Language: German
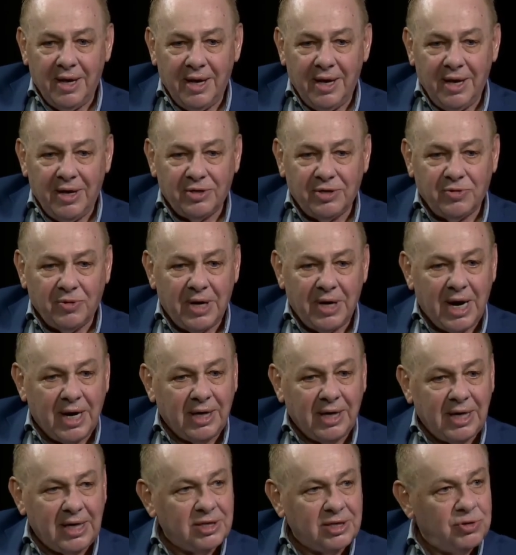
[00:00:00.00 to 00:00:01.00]
Solange
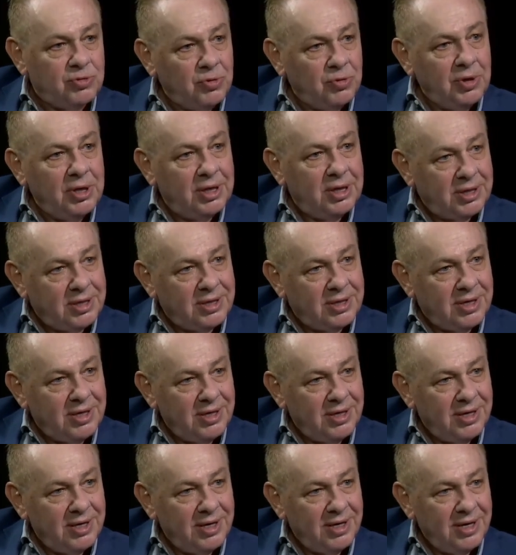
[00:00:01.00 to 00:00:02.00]
das so ist,
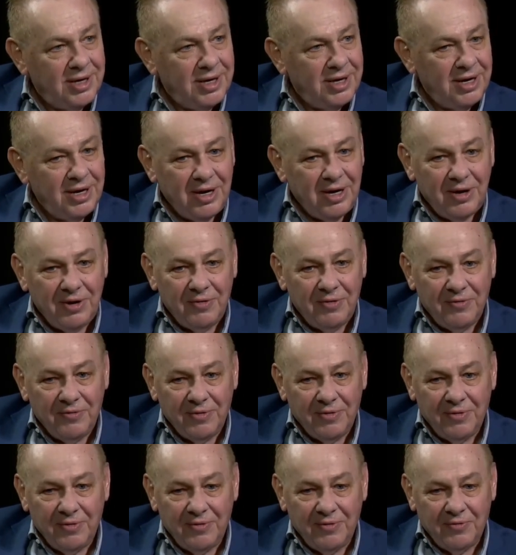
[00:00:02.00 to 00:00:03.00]

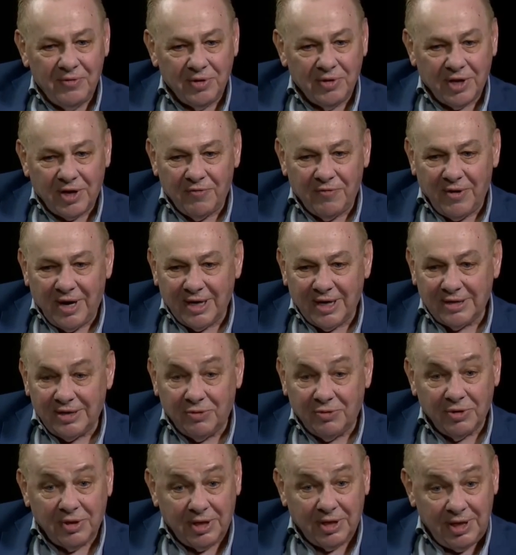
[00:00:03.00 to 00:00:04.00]
wird quasi
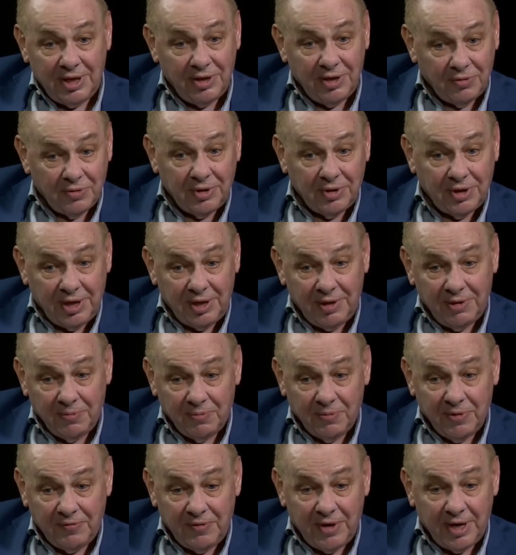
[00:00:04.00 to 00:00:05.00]
und die, und die
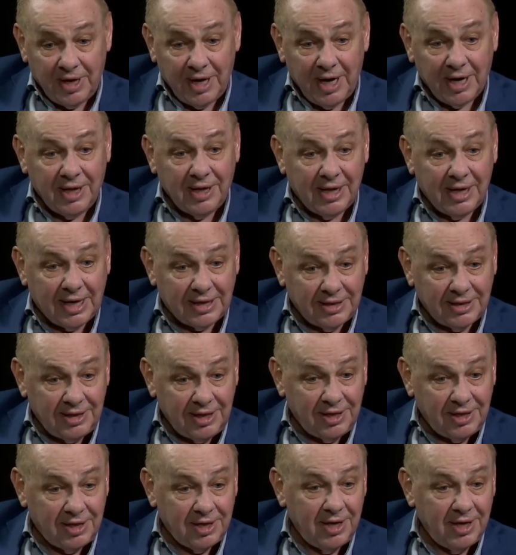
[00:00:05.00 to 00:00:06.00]
Privilegierten das
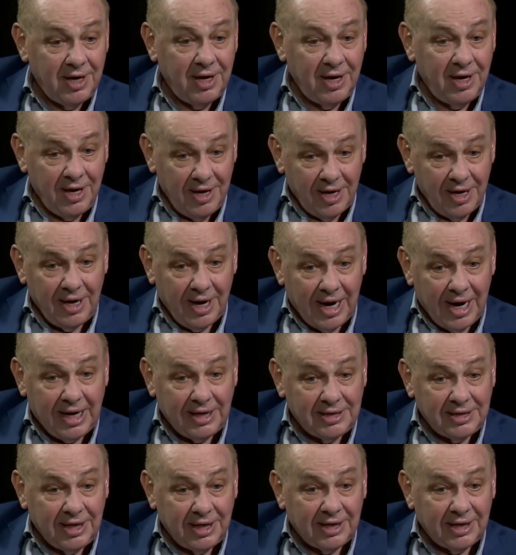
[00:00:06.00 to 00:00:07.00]
nicht
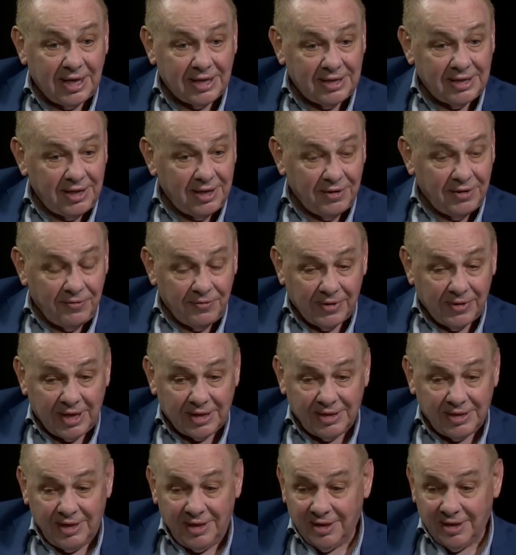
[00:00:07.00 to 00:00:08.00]
einsehen, dass ihre,
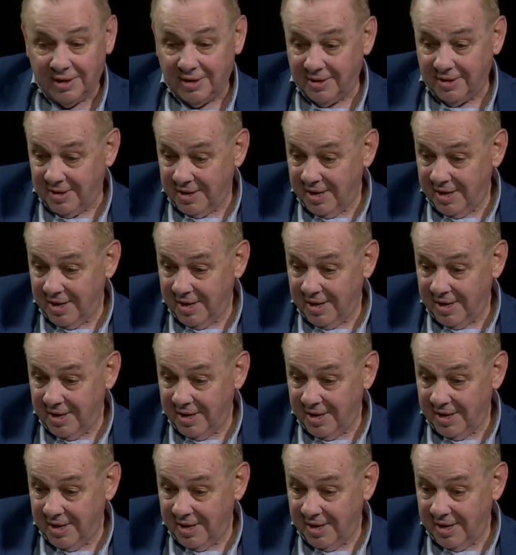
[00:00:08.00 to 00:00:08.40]
dass ihre,